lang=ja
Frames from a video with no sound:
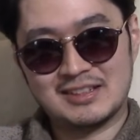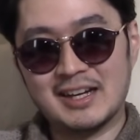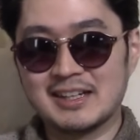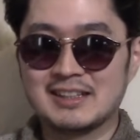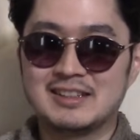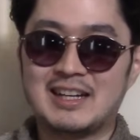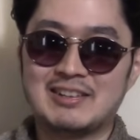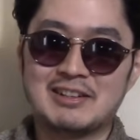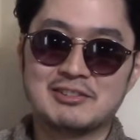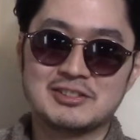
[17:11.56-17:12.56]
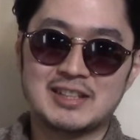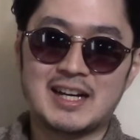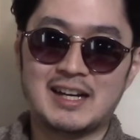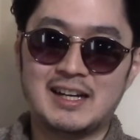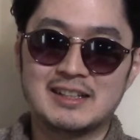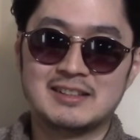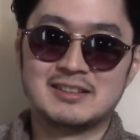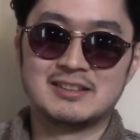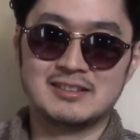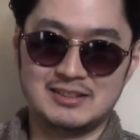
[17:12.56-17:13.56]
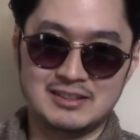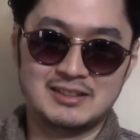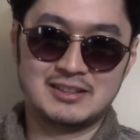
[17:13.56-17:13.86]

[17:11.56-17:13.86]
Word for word: 大変だよね本当。だから、うん、